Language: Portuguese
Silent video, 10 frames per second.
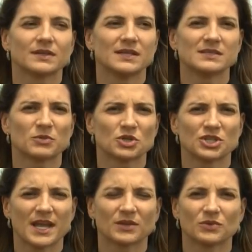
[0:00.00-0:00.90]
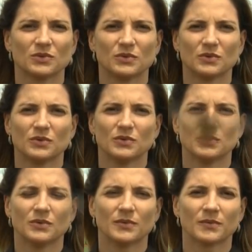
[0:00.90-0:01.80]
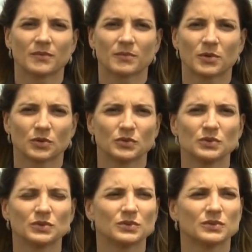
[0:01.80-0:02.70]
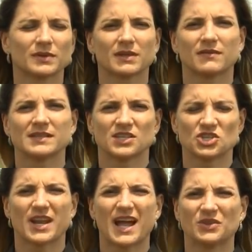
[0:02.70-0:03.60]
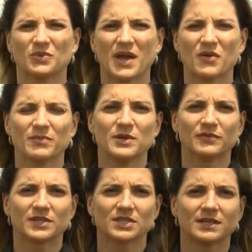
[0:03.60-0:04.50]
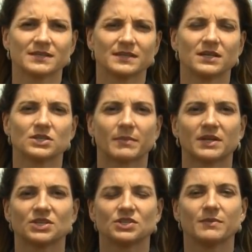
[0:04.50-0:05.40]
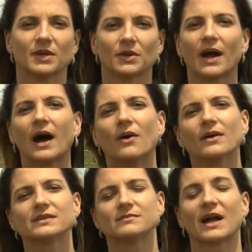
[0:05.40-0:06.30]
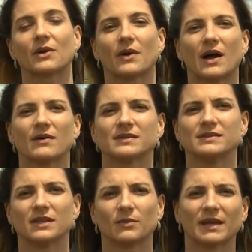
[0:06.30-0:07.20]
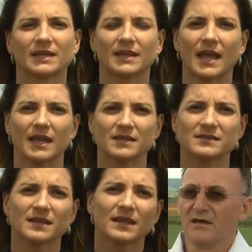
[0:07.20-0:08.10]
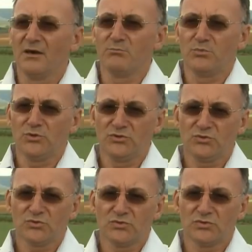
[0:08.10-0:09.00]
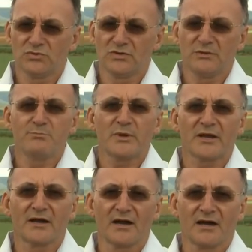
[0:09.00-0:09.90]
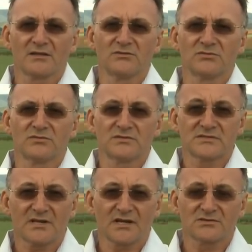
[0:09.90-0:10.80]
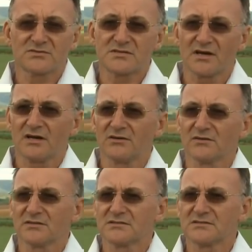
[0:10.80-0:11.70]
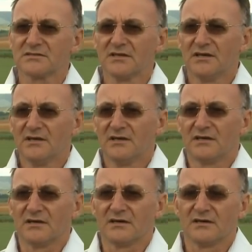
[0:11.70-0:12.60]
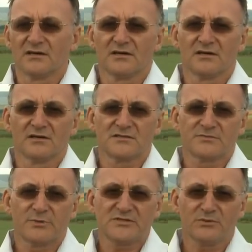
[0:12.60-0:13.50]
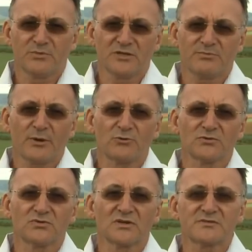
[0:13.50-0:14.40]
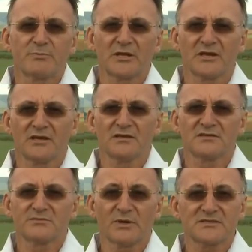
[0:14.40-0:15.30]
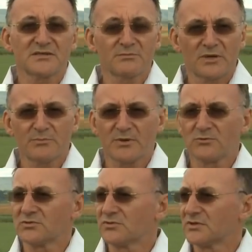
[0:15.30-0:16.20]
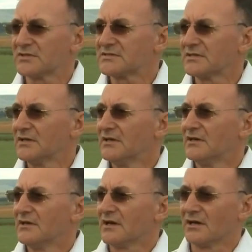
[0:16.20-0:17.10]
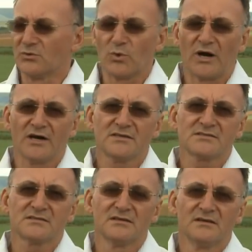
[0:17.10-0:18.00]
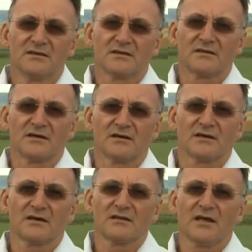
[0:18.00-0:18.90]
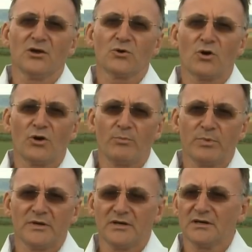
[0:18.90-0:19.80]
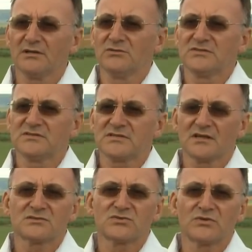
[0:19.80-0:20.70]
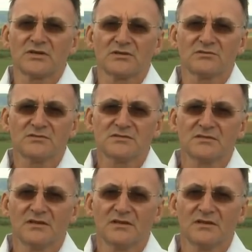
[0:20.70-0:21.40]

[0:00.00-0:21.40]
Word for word: E desse projeto, o produto que vai ser gerado é um biofertilizante a partir de microalgas, macroalgas e cianobactérias. É muito empregado extratos de algas, ah, especialmente para culturas perenes, mas também para culturas anuais, na, na Europa, nos Estados Unidos.